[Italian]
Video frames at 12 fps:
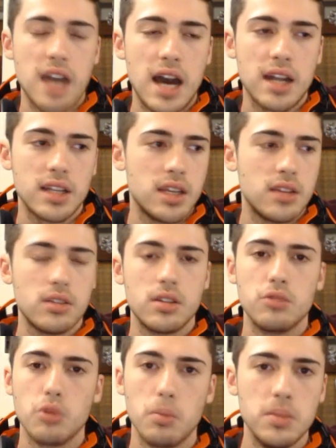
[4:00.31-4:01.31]
target,
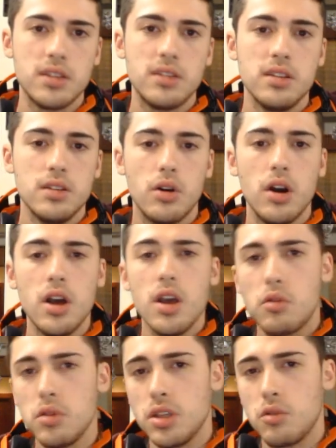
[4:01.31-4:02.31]
un obiettivo.
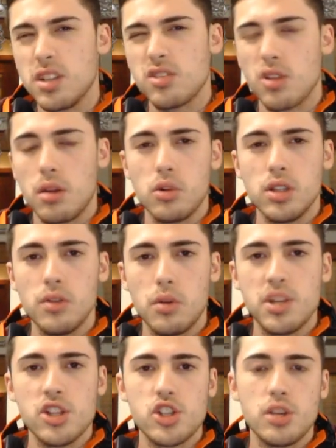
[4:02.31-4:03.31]
Quindi questo è il motivo
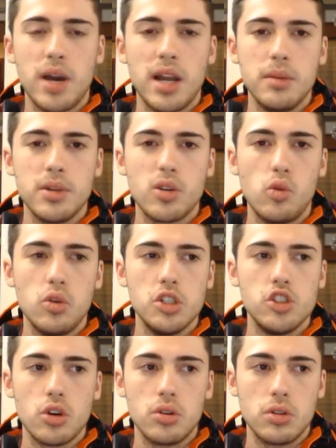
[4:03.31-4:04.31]
principale per cui
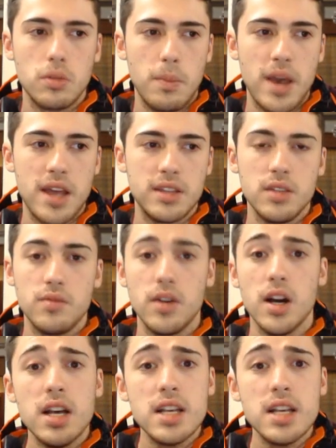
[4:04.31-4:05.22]
gioco competitive.